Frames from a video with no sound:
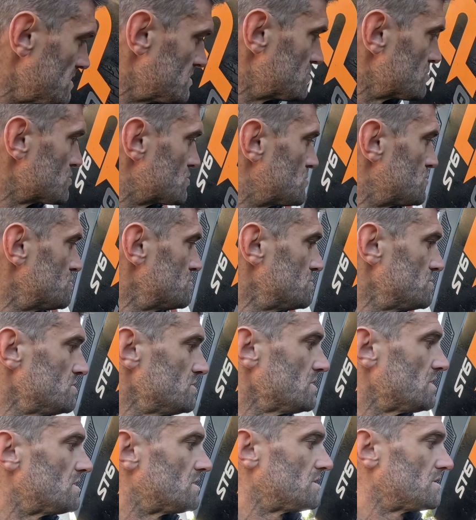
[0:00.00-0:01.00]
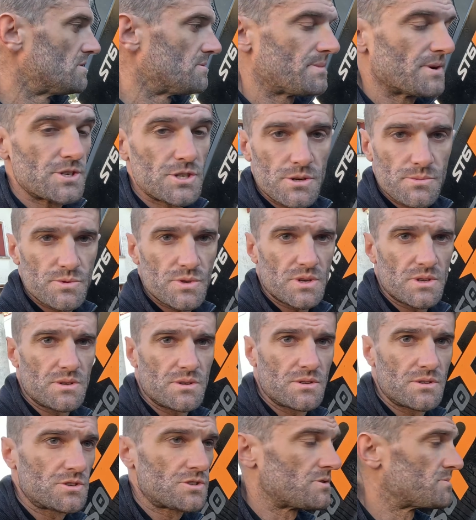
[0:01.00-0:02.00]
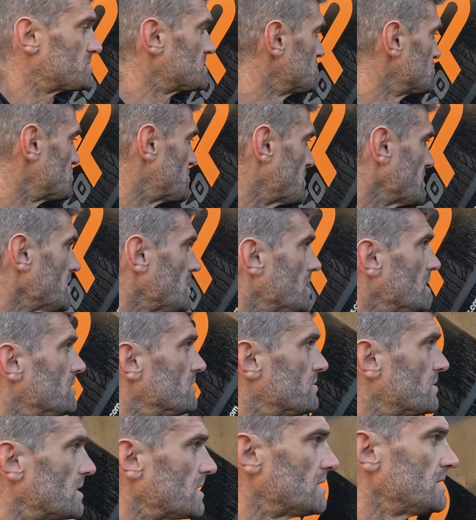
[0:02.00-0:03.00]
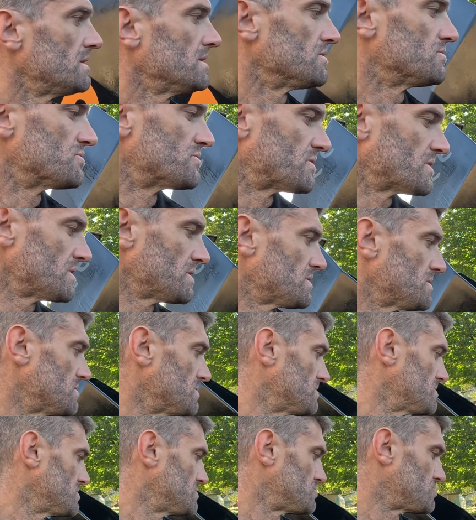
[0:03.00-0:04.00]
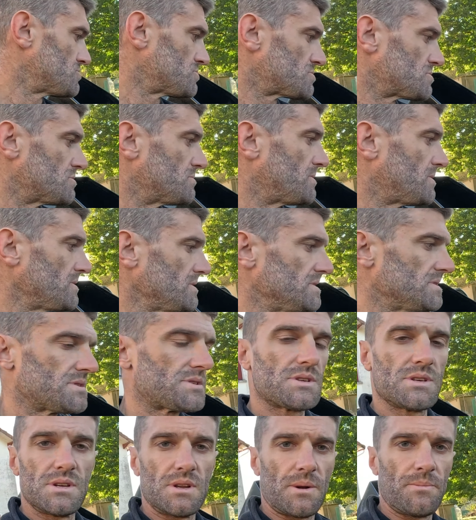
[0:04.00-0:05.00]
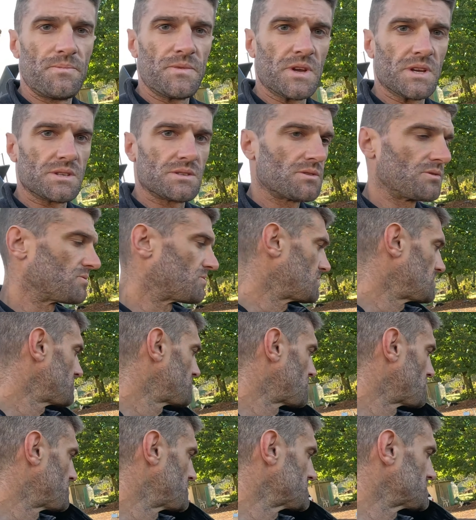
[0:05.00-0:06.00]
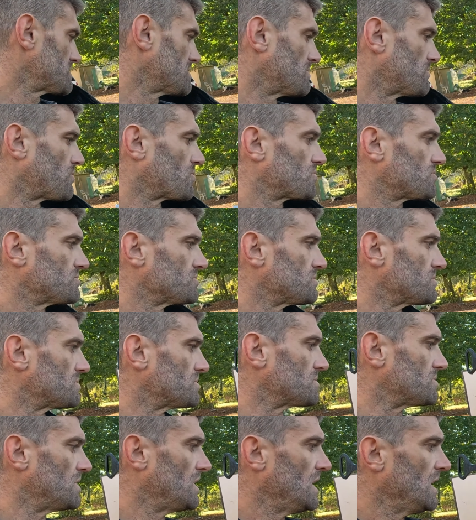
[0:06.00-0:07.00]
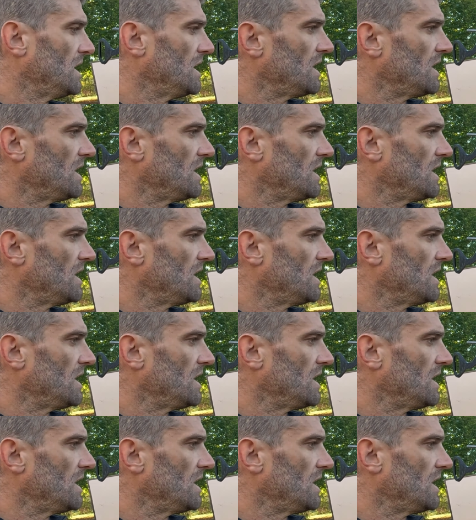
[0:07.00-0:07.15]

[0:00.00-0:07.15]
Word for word: du coup, euh, bah, j'ai besoin, j'ai besoin d'ouvrir, voilà, et d'ouvrir euh, justement ici, à cet endroit-là, pour passer un bon coup de,